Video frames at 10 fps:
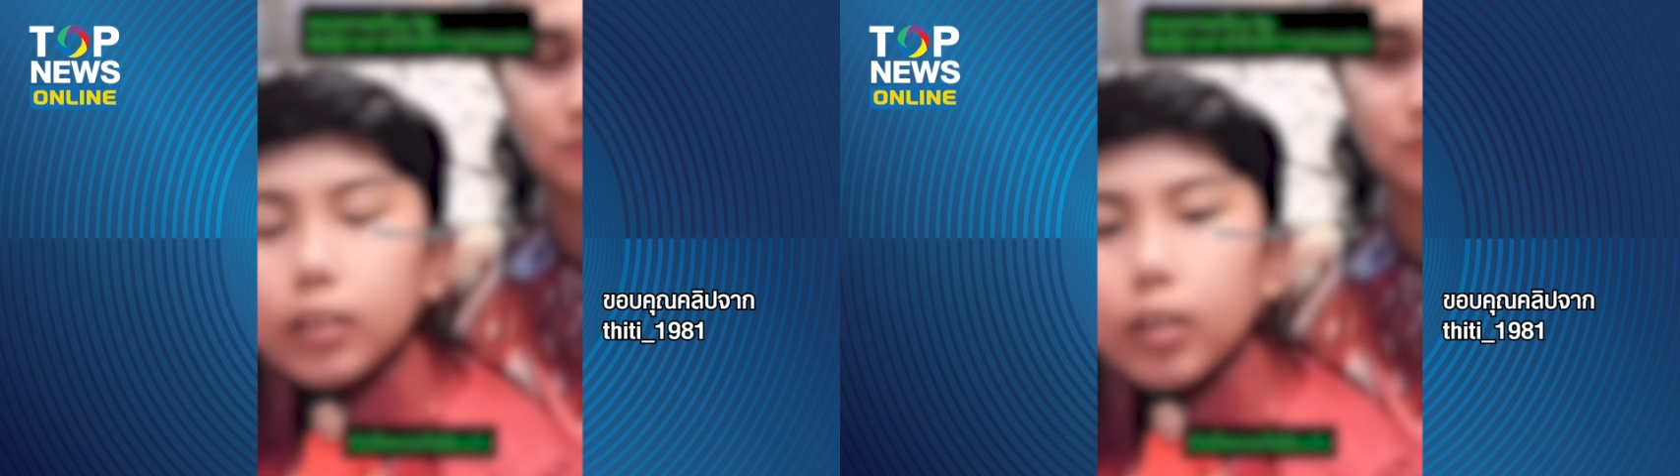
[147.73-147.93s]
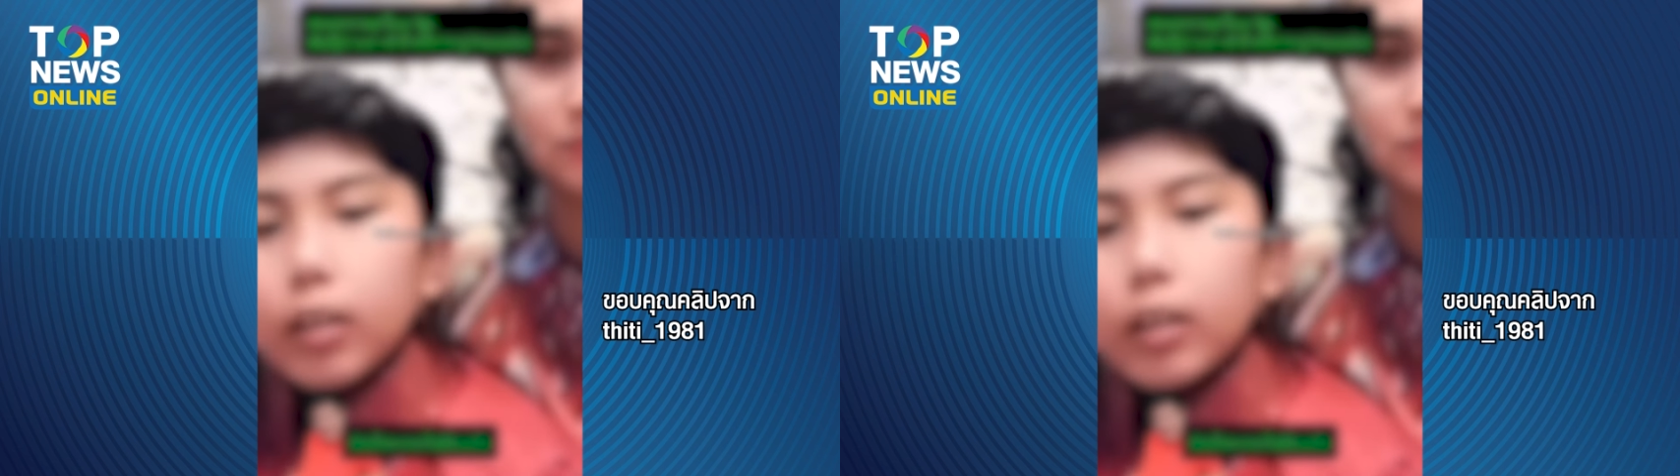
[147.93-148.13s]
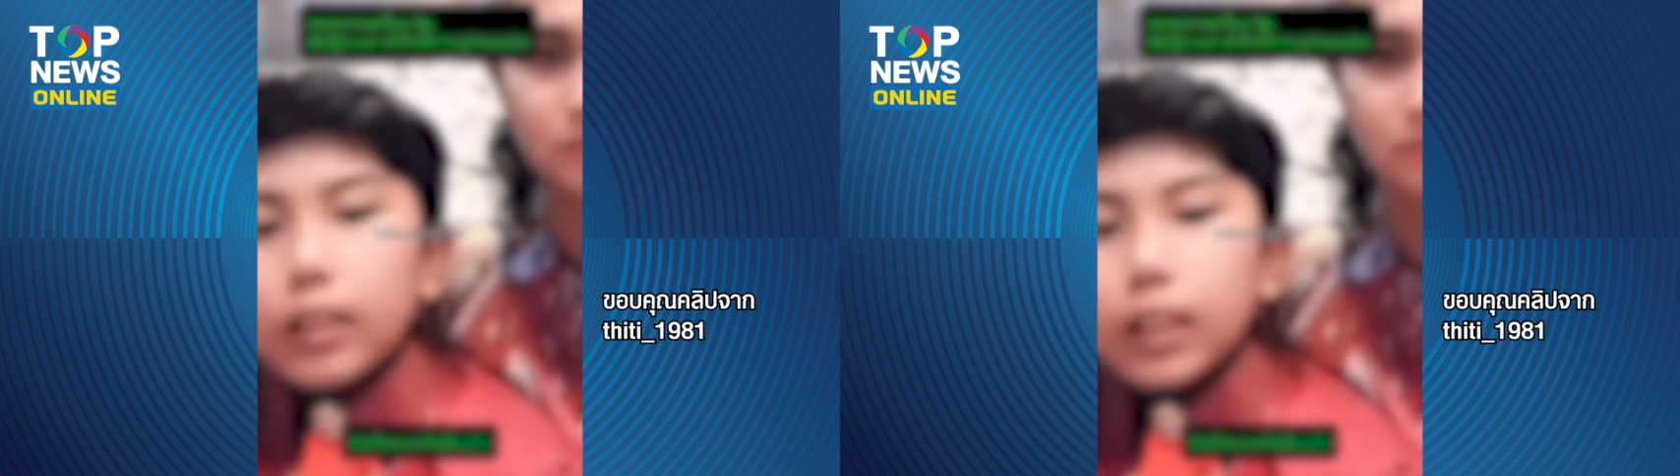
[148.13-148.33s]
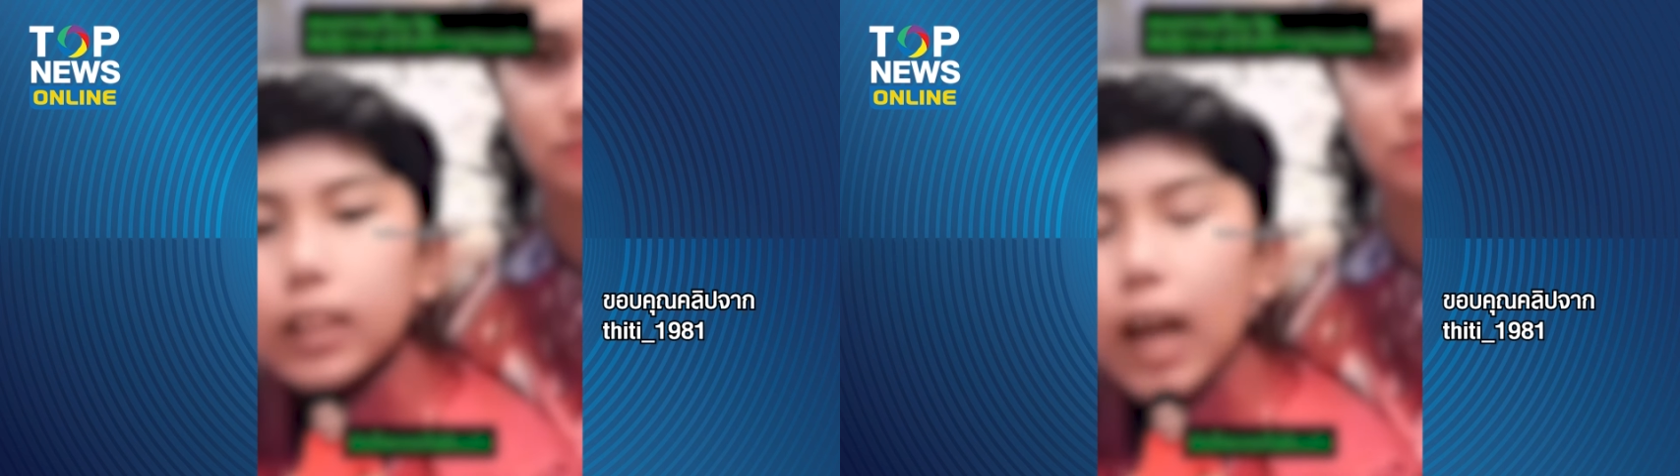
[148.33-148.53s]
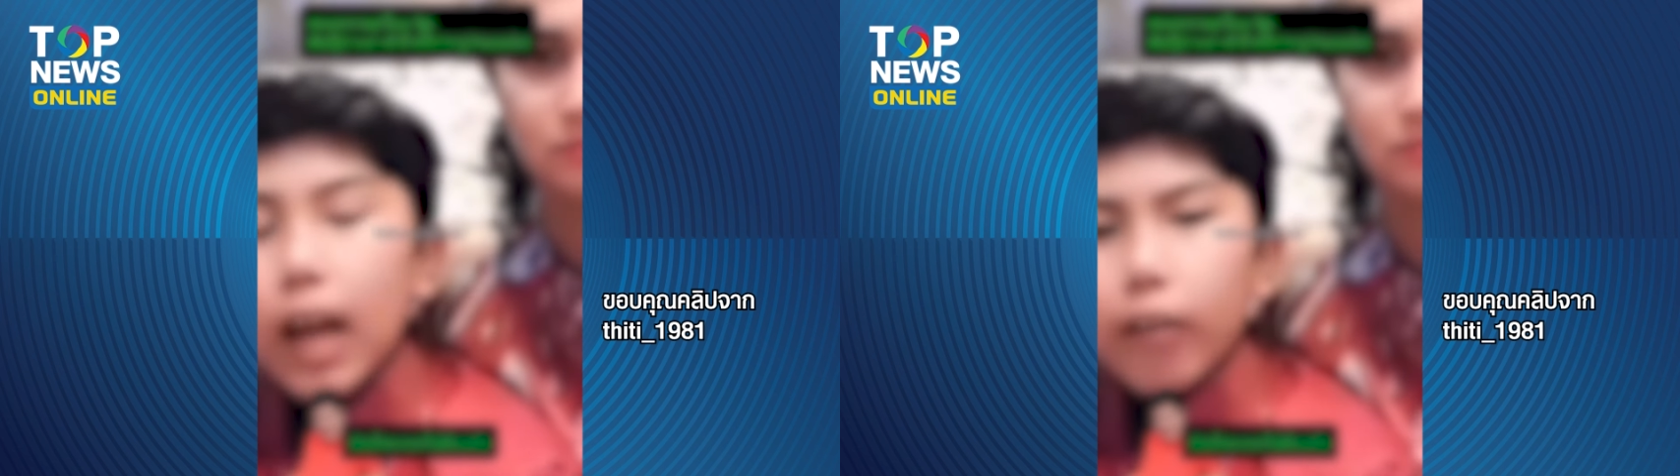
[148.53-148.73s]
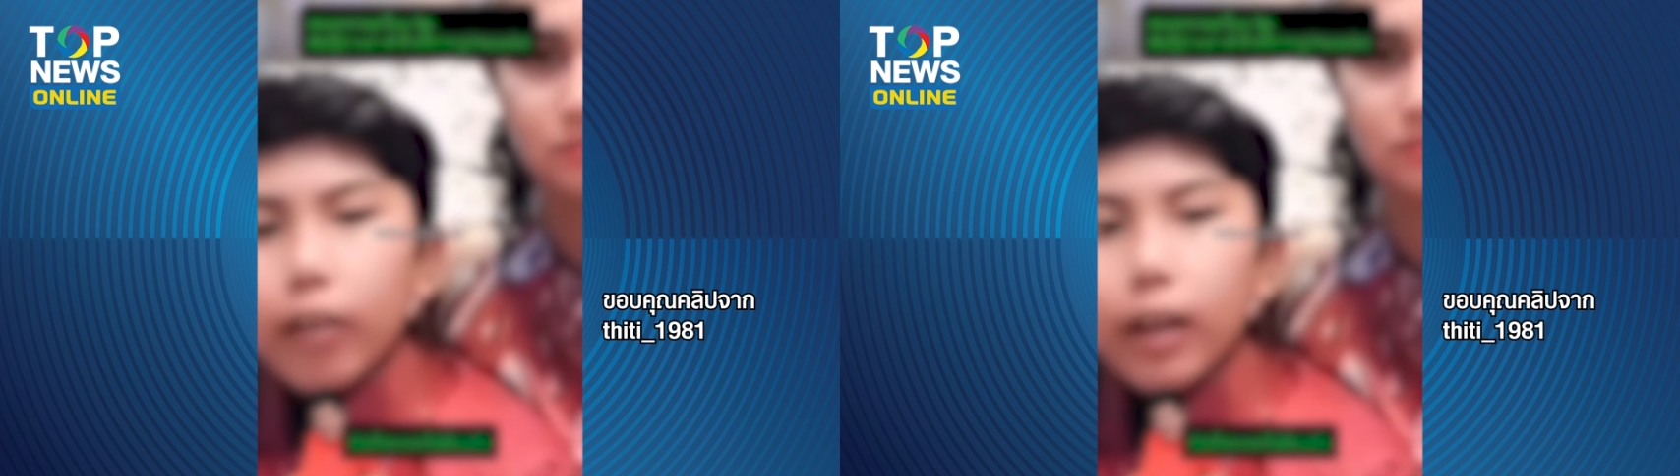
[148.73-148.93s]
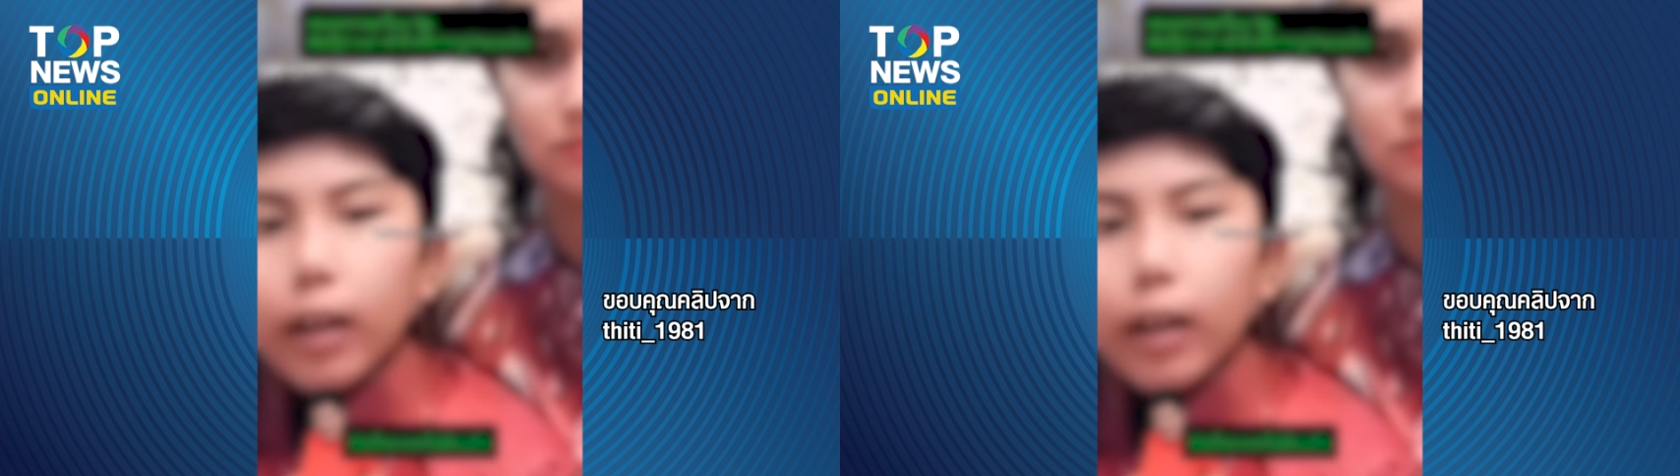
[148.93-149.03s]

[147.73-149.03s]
ก็คือจิตเท้าเลย